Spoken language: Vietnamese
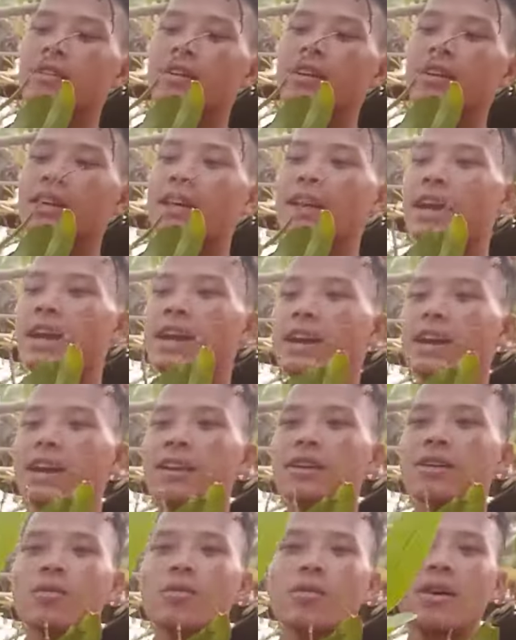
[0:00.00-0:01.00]
Đang
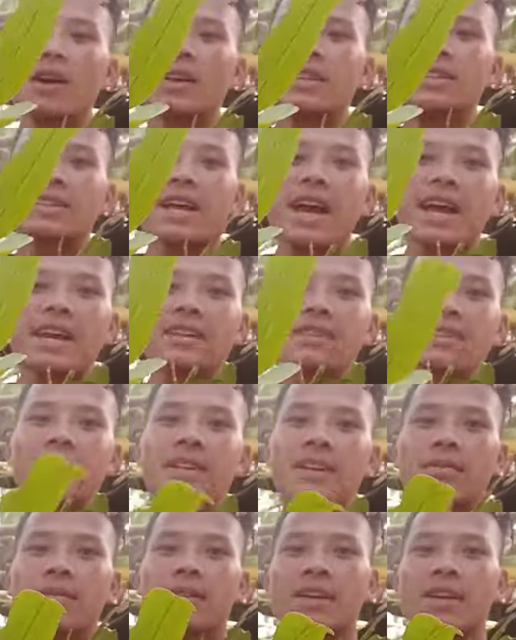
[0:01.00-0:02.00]
ngồng hoa dài rồi nha
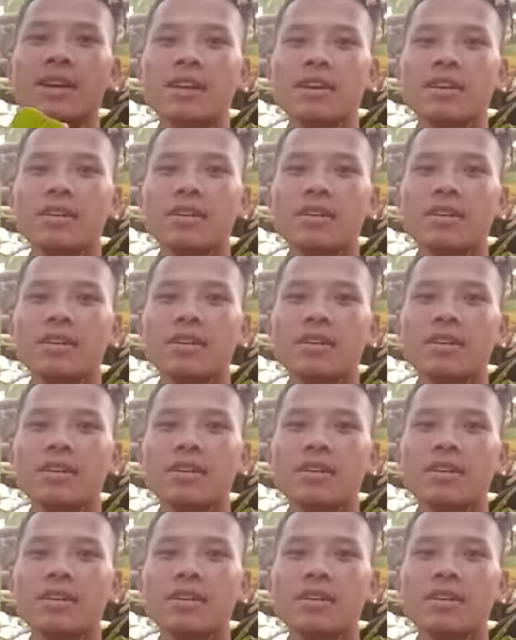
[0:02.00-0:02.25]
các bác nha.